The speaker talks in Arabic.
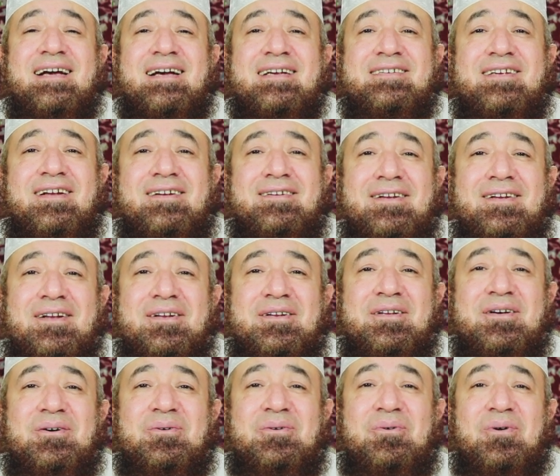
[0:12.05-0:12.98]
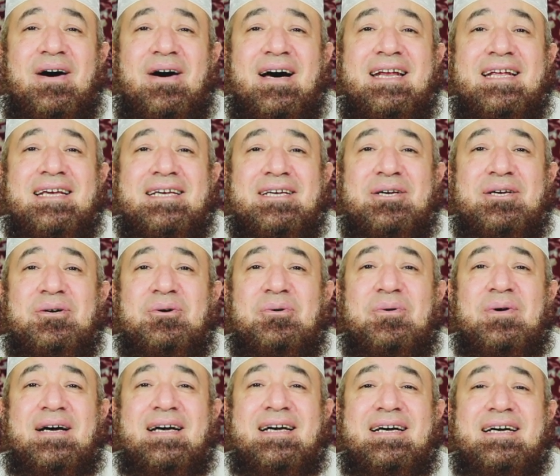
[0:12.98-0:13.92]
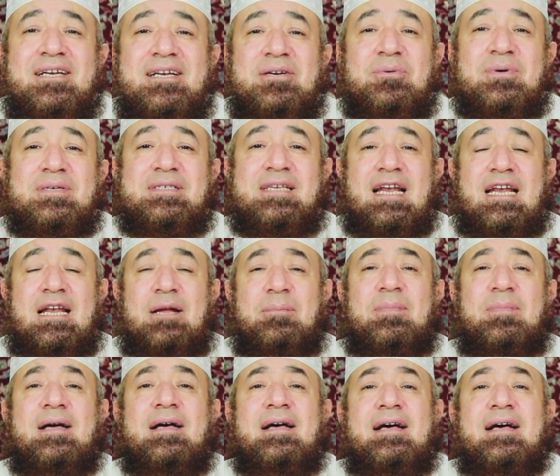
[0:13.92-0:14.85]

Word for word: صلى الله عليه وآله وسلم